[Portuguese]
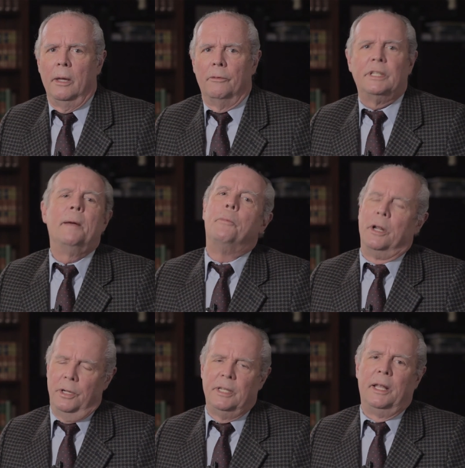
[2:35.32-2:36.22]
você
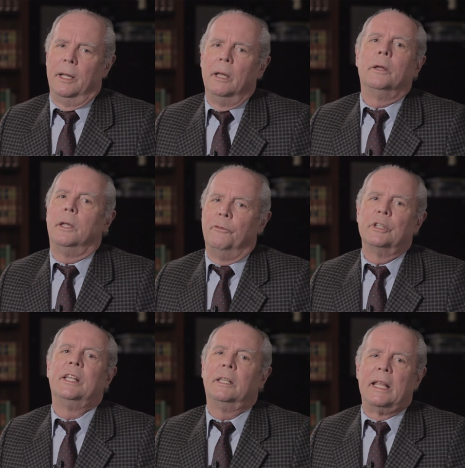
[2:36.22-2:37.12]
pode dizer que
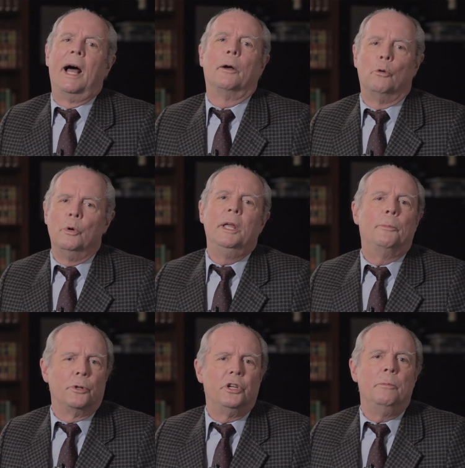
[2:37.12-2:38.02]
você está com
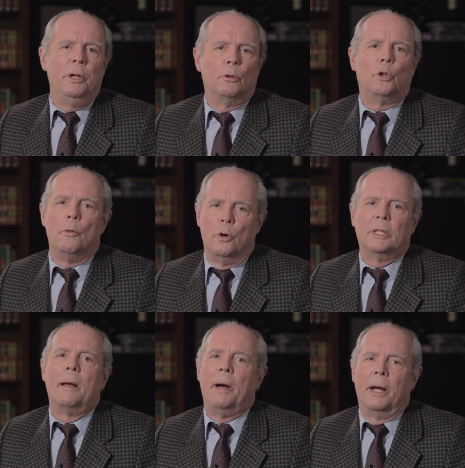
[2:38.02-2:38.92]
hipotimia, o teu humor
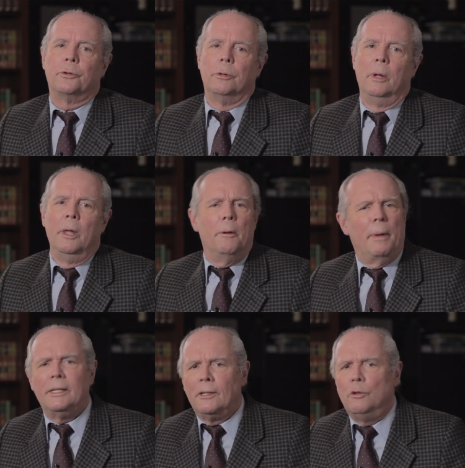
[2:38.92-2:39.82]
está baixo.
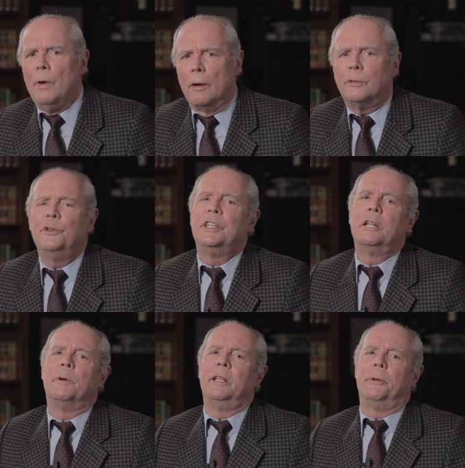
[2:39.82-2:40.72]
Mas isso não é o
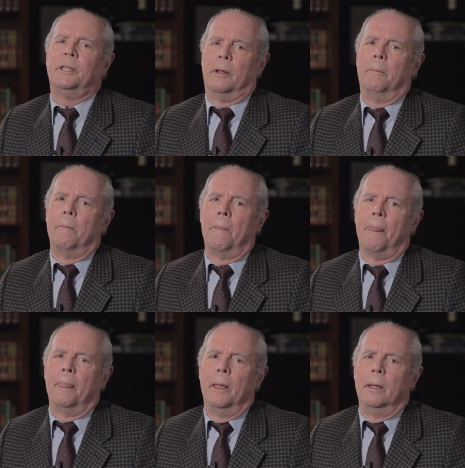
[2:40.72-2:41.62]
suficiente para a depressão.
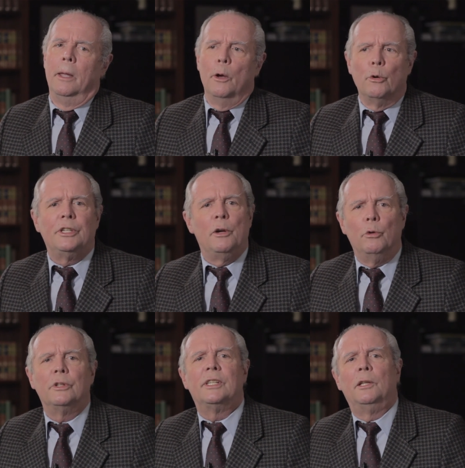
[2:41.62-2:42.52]
O
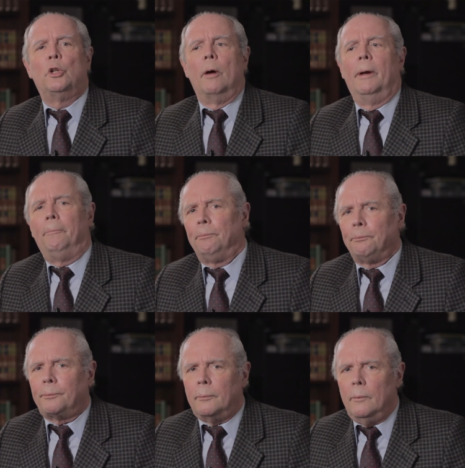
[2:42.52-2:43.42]
segundo sintoma
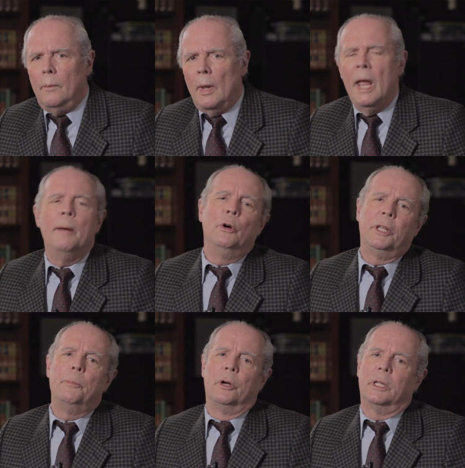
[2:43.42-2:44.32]
é
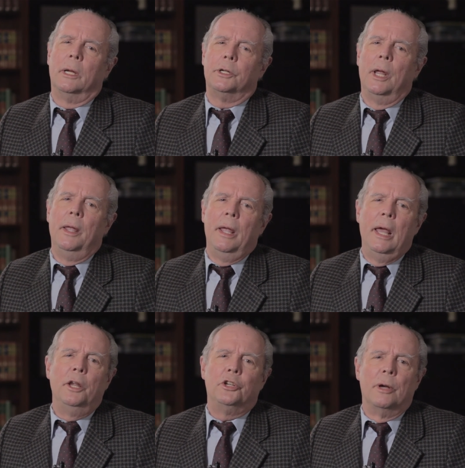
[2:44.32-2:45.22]
muito importante.
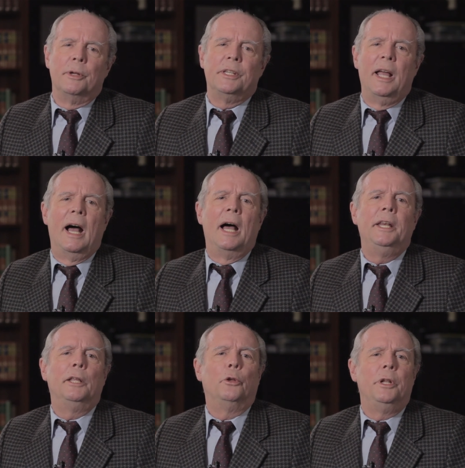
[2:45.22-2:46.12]
Ele chama-se
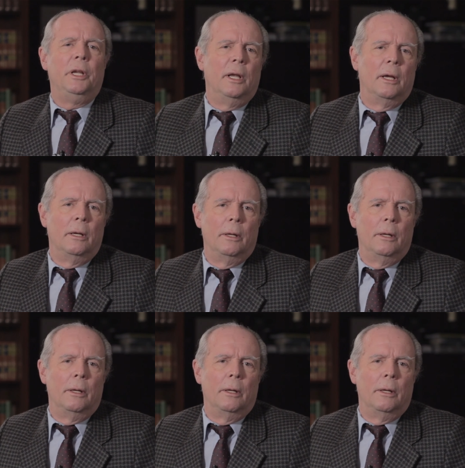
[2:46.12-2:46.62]
anedonia.